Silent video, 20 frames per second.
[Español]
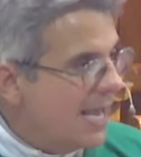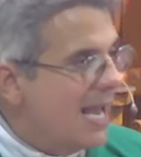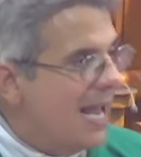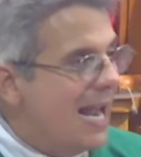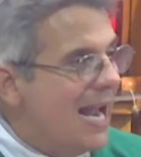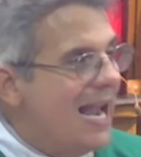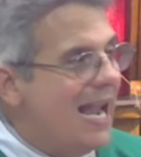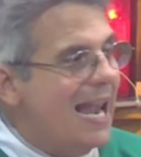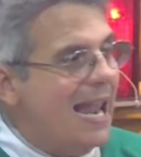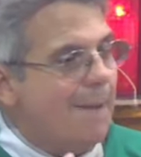
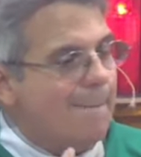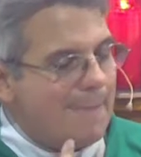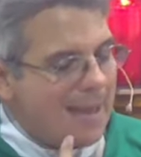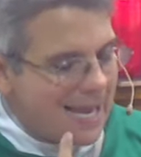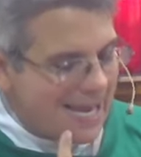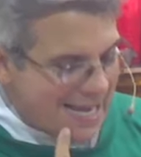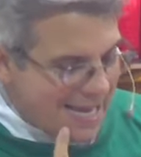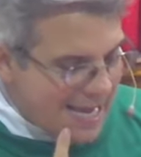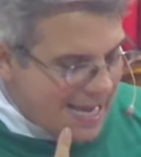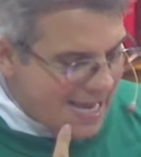la
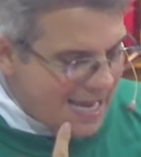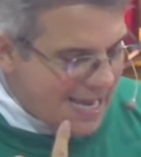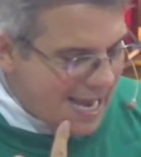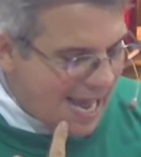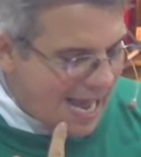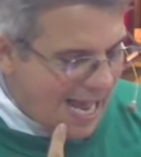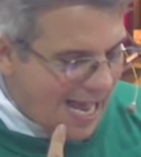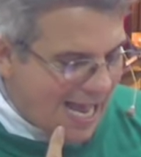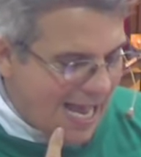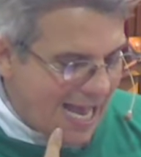
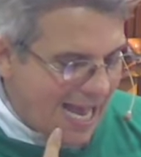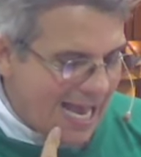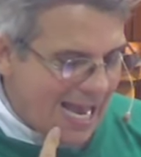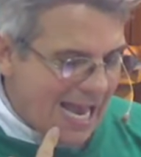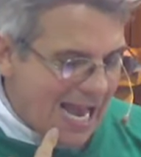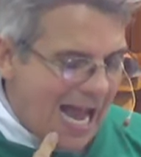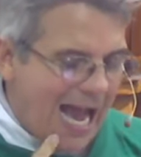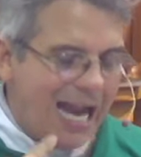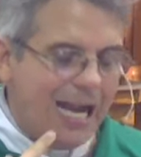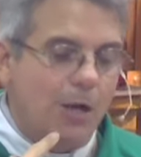mejilla
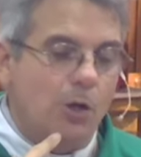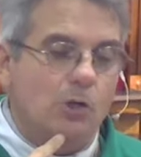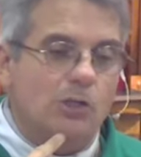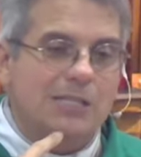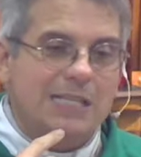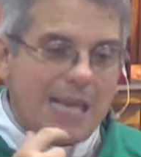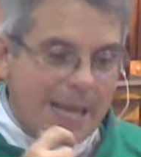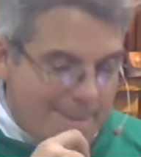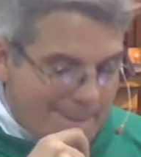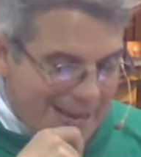a
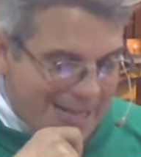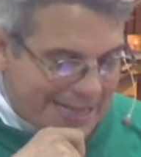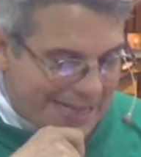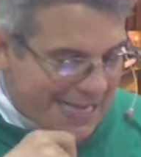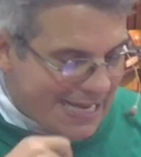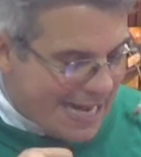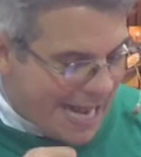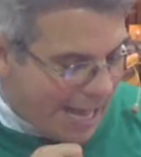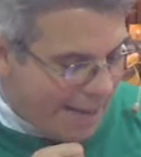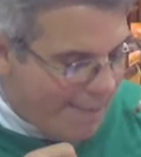los que me
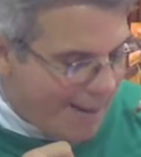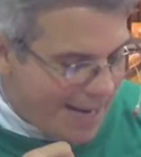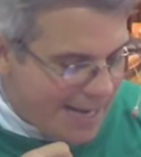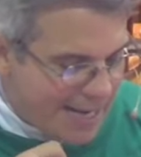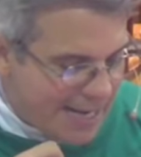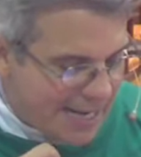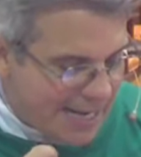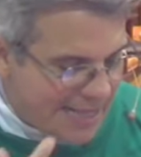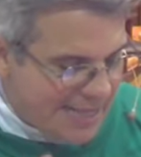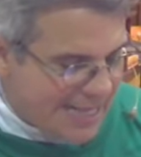
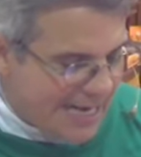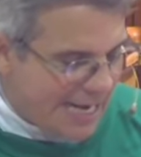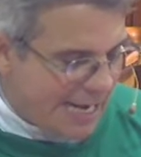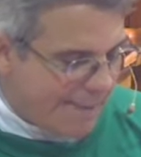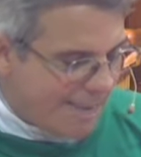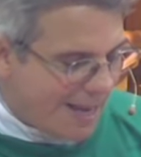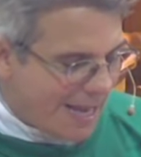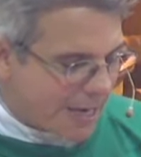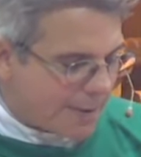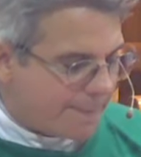tiraban de la
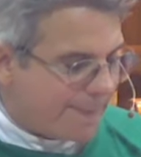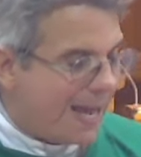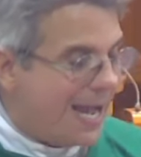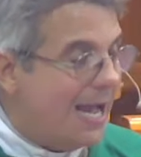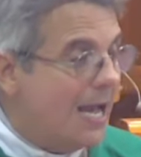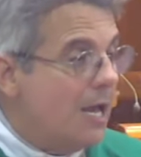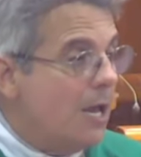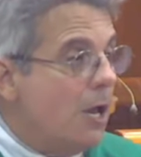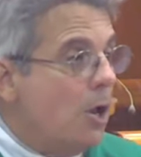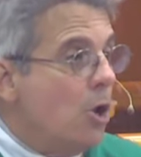
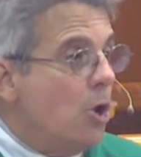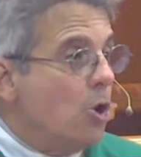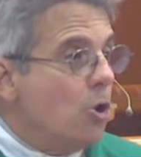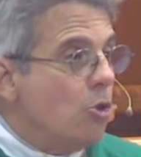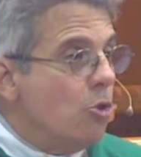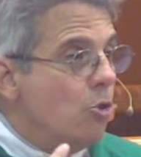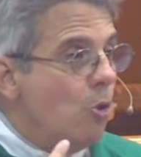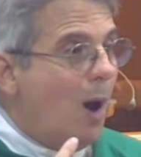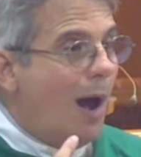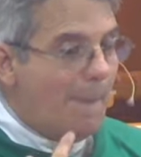barba.
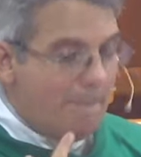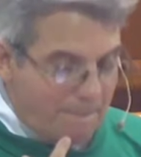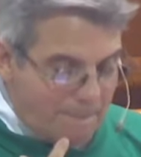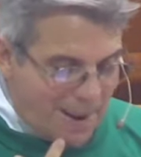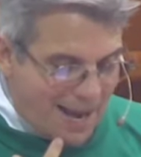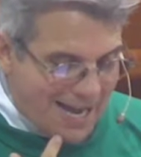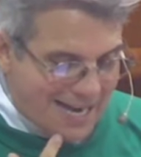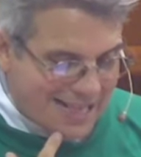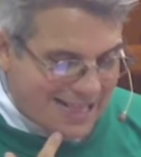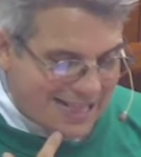No
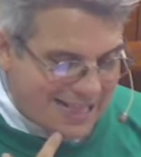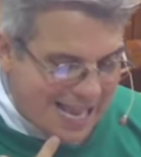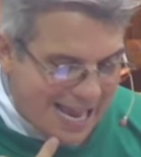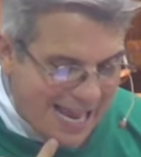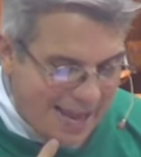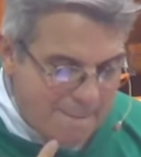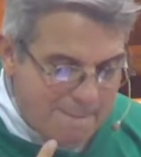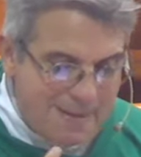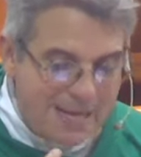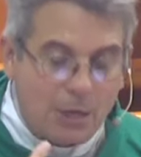
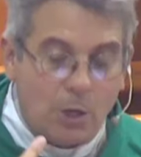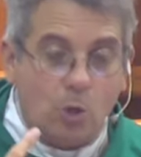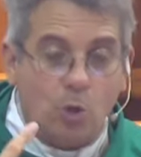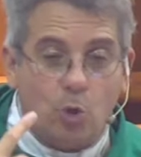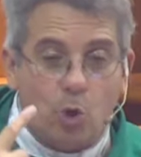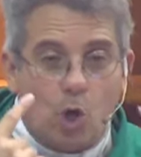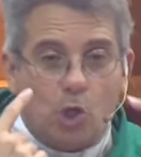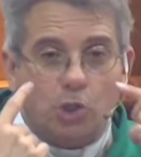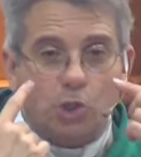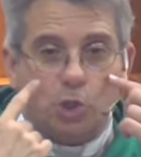aparté mi
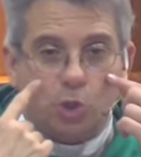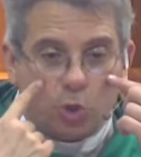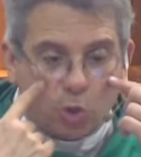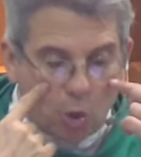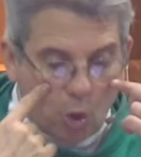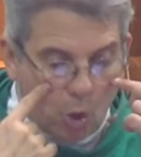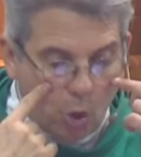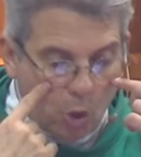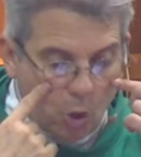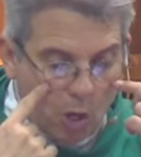
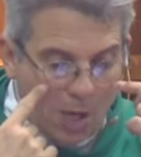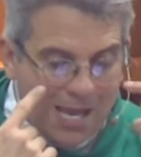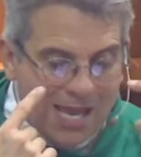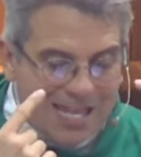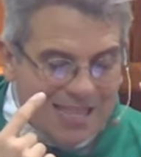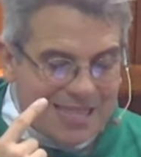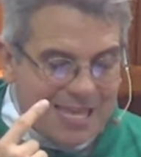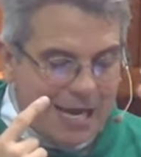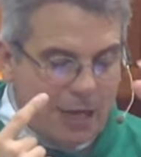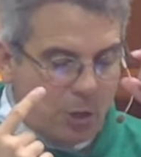rostro
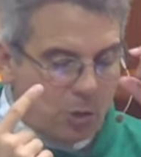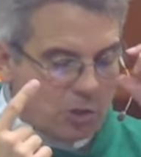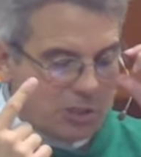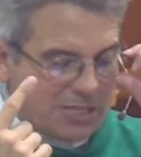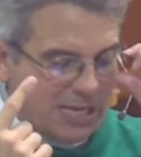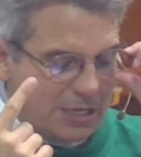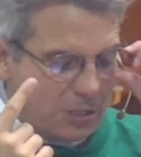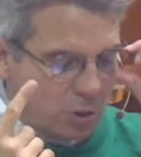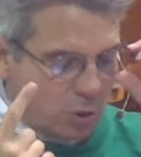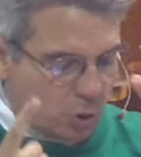de los
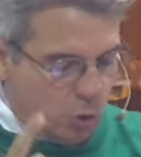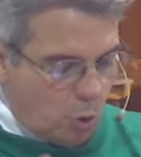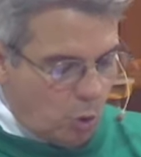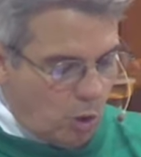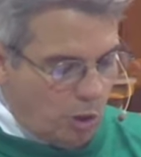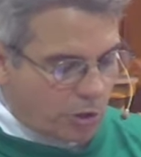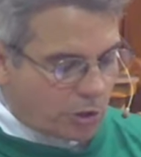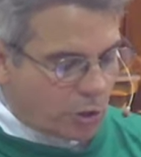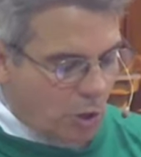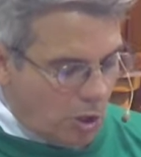
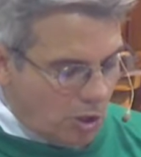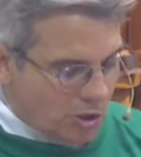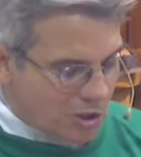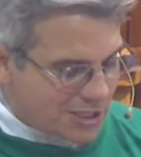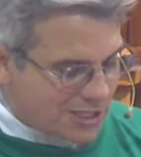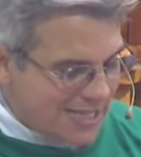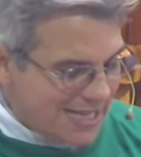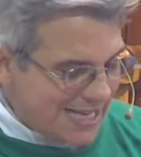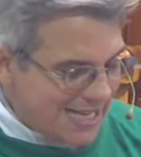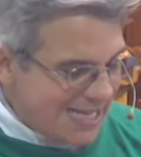
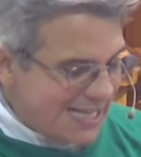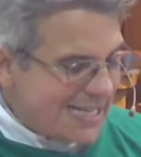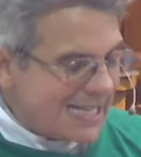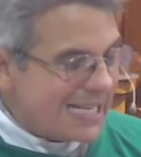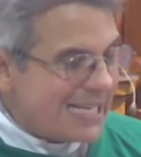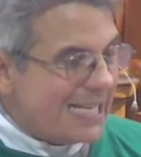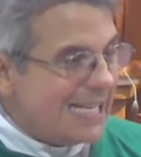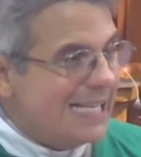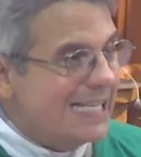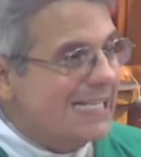insultos
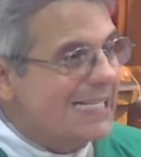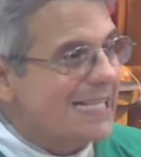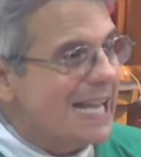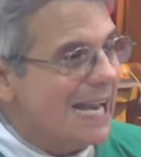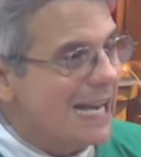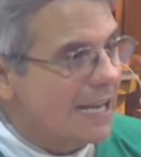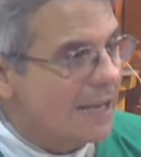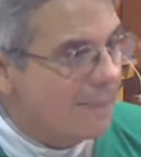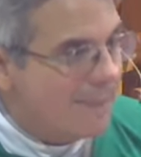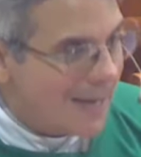y
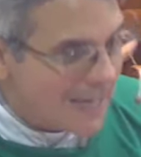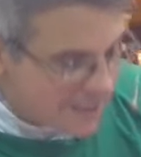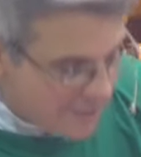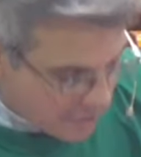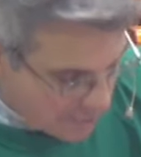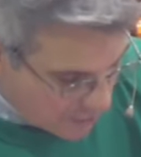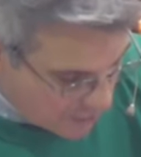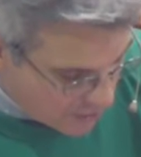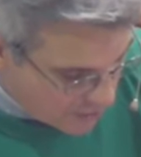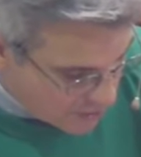
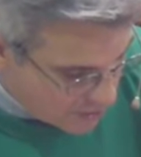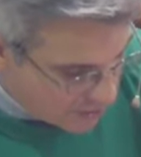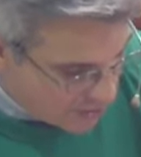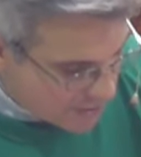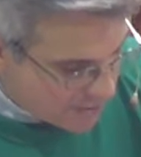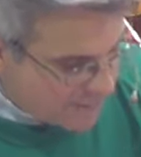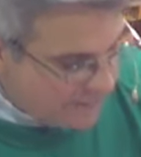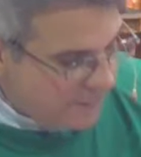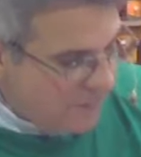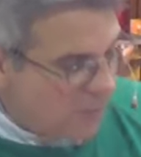
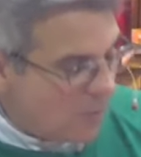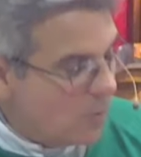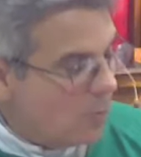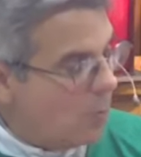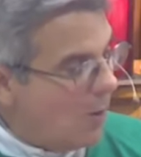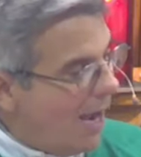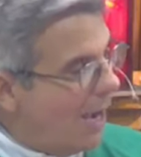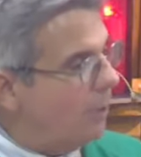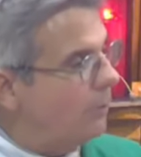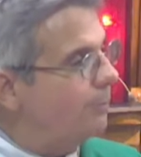salivazos.
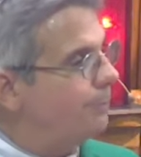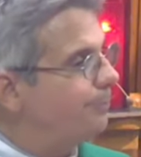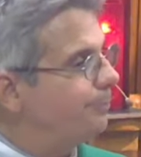Wow.